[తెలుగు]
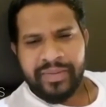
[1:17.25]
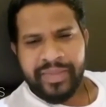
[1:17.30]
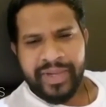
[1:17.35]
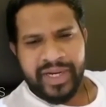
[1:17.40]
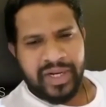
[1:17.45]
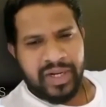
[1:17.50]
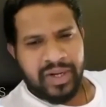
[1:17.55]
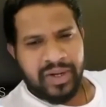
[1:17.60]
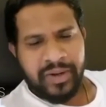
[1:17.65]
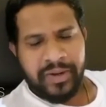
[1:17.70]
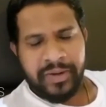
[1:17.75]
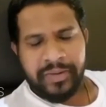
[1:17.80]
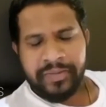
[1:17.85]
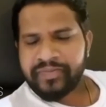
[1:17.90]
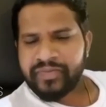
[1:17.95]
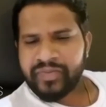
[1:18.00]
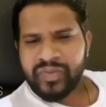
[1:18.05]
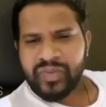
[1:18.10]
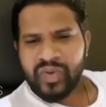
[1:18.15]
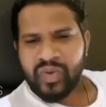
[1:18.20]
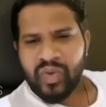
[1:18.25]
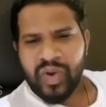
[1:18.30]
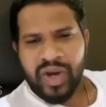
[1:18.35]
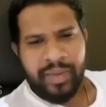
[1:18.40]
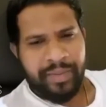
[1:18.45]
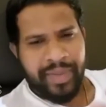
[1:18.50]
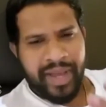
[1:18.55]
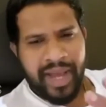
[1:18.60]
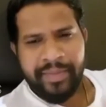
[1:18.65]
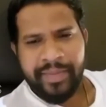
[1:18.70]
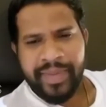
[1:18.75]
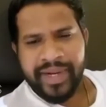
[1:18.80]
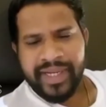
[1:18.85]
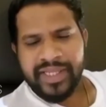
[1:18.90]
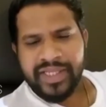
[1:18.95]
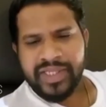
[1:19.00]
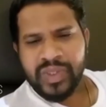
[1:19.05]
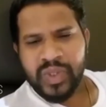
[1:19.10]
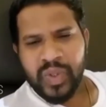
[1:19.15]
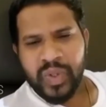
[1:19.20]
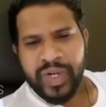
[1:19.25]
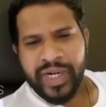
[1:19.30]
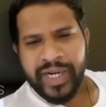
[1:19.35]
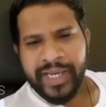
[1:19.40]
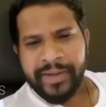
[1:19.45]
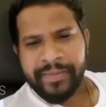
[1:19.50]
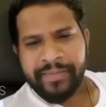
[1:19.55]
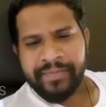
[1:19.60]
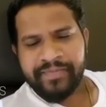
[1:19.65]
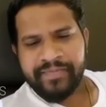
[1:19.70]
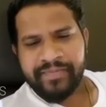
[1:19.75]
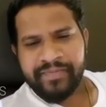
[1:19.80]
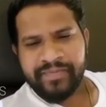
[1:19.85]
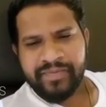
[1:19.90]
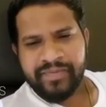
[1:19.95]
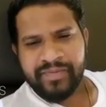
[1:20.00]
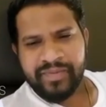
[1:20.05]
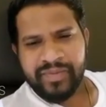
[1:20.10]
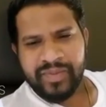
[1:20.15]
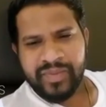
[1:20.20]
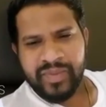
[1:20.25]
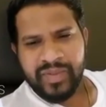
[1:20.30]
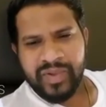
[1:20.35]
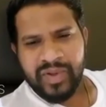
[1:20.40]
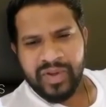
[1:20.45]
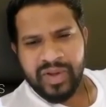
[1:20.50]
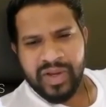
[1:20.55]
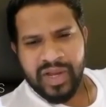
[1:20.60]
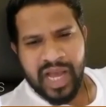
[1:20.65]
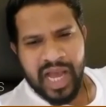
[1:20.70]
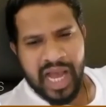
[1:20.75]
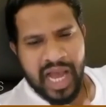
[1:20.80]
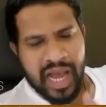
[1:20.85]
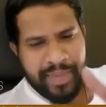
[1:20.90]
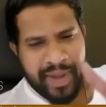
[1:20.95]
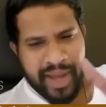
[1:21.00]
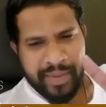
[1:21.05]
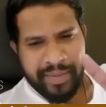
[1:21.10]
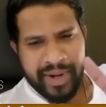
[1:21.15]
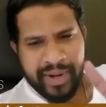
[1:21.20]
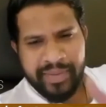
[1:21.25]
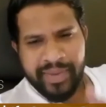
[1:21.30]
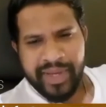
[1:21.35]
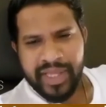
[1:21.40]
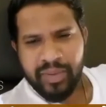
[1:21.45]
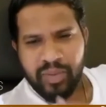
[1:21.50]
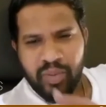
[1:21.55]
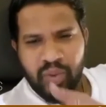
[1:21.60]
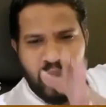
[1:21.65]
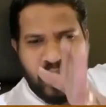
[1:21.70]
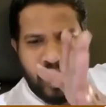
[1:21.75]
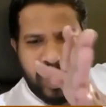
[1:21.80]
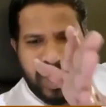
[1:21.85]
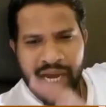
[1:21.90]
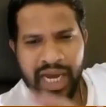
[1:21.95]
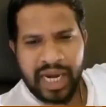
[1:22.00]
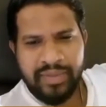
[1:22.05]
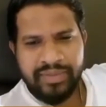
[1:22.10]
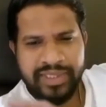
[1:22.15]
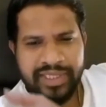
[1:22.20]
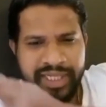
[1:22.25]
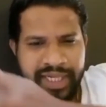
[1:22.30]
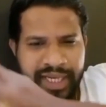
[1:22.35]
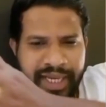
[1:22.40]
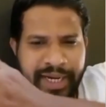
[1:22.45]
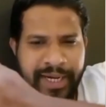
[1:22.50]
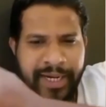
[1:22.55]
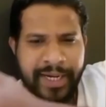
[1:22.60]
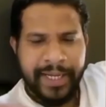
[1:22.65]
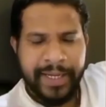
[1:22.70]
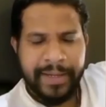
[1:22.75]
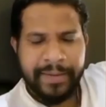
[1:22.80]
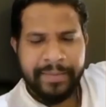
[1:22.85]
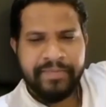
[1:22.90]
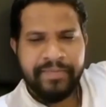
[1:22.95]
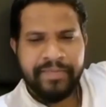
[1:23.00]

మీ ఇంట్లో ఒక పేపర్ తీసుకోండి ఆ పేపర్ మీద మూడు కాలమ్స్ గీయండి